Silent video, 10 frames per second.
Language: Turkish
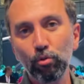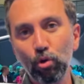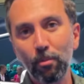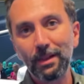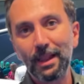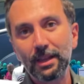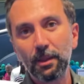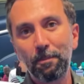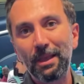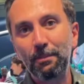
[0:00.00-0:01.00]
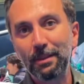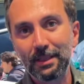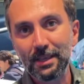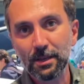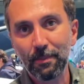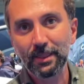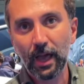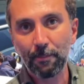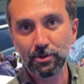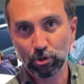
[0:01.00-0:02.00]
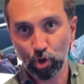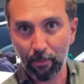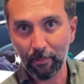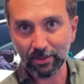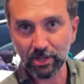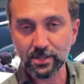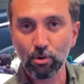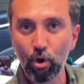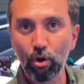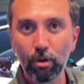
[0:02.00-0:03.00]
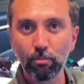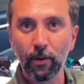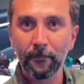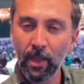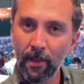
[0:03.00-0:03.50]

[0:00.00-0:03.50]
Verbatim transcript: otomobillerde pil bittiği zaman ne yapacak? Çöpe mi atacağız? Öyle olmuyor.